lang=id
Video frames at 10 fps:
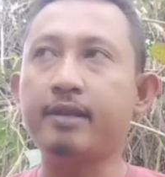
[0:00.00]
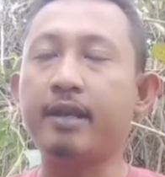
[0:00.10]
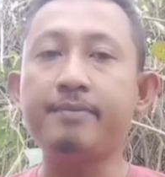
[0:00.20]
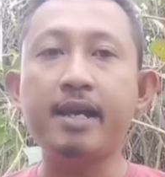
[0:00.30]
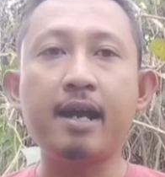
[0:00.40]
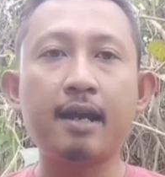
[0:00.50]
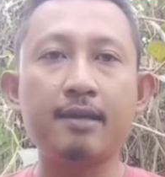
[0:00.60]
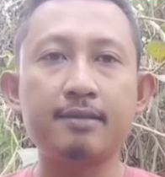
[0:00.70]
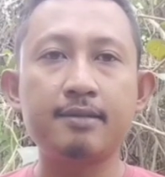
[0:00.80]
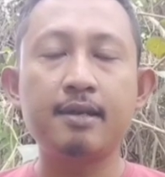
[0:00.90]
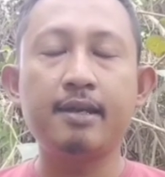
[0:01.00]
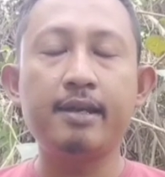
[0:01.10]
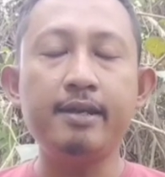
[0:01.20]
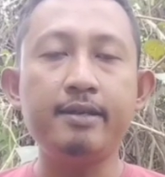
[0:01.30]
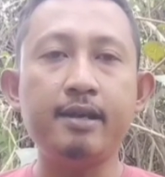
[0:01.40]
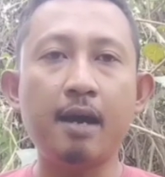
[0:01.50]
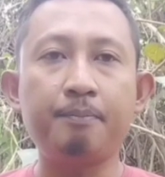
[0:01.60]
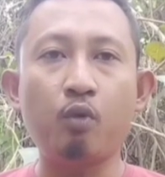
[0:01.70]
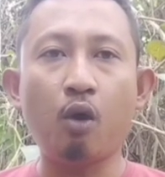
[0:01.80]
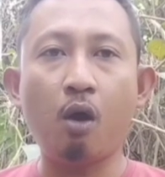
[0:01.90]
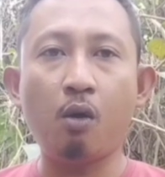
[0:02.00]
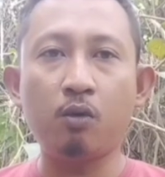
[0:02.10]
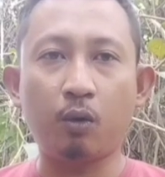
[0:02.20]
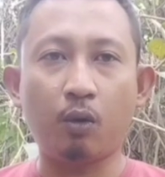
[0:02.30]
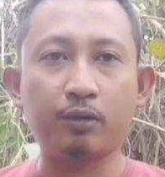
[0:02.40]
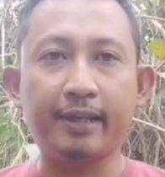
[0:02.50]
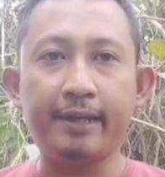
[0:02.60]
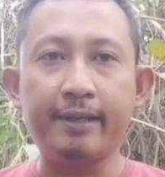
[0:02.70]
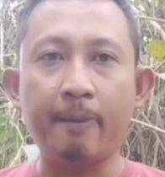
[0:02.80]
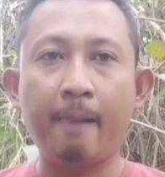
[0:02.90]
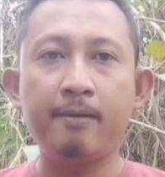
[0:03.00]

Dari Miangas hingga Pulau Rote